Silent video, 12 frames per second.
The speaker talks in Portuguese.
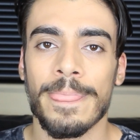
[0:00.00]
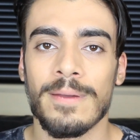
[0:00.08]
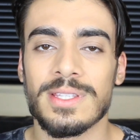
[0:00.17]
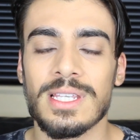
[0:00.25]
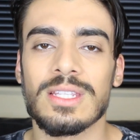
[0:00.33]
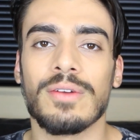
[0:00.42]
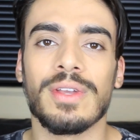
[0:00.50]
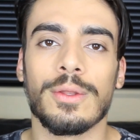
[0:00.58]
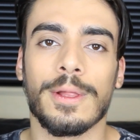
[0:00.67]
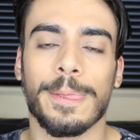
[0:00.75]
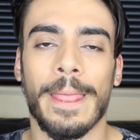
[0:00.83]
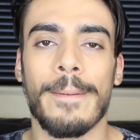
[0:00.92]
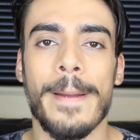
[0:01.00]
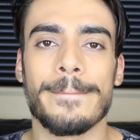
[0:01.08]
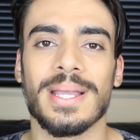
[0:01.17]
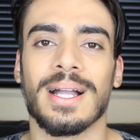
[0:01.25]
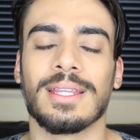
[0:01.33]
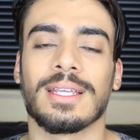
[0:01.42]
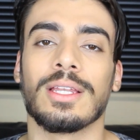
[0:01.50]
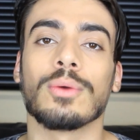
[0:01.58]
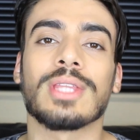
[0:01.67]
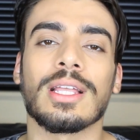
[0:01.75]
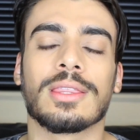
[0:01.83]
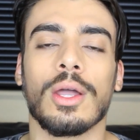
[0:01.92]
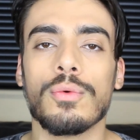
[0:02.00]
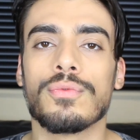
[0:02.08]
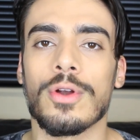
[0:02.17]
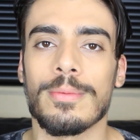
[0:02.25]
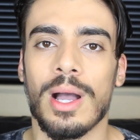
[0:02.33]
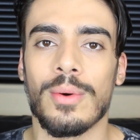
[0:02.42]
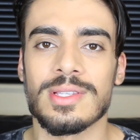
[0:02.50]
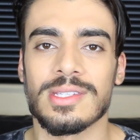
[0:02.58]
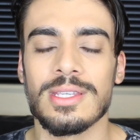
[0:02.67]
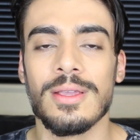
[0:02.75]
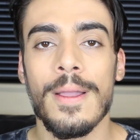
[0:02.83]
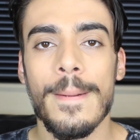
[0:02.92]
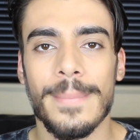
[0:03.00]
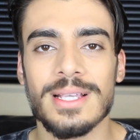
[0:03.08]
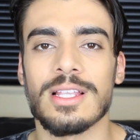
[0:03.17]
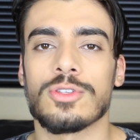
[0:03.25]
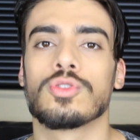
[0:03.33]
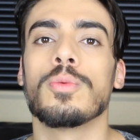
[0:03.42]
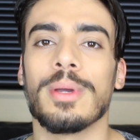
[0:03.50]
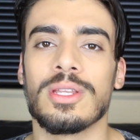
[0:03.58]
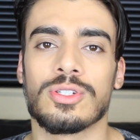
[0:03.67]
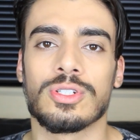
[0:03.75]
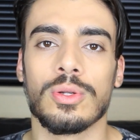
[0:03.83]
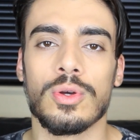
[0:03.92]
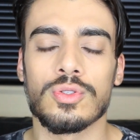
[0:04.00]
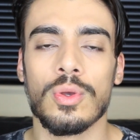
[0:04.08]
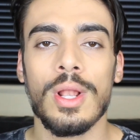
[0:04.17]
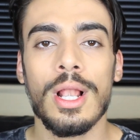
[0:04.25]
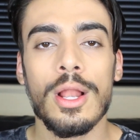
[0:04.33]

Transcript: Vocês estão vendo que tá uma pegada que não tá tão formal assim, mas tá super estiloso?